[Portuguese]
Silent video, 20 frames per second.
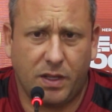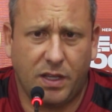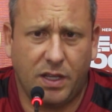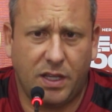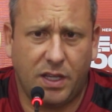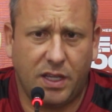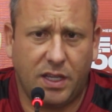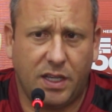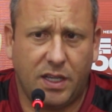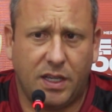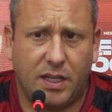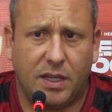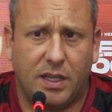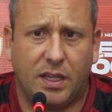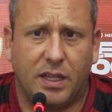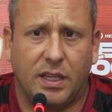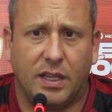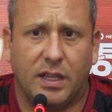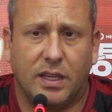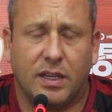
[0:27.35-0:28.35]

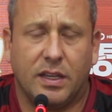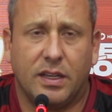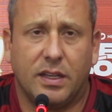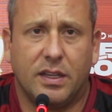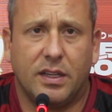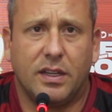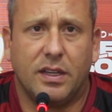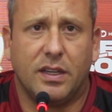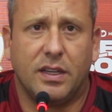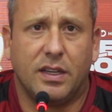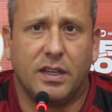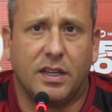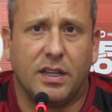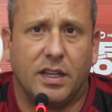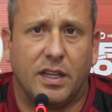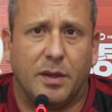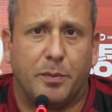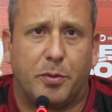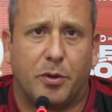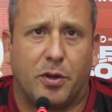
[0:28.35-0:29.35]
e
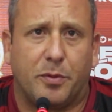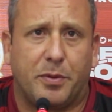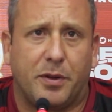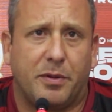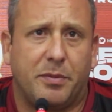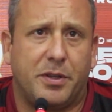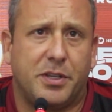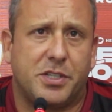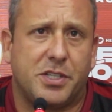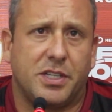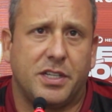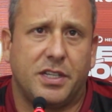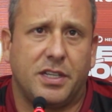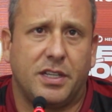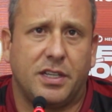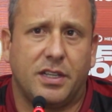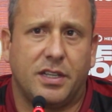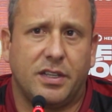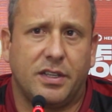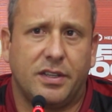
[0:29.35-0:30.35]
e propriamente
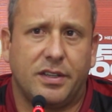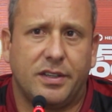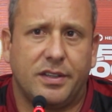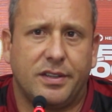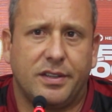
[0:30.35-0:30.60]
em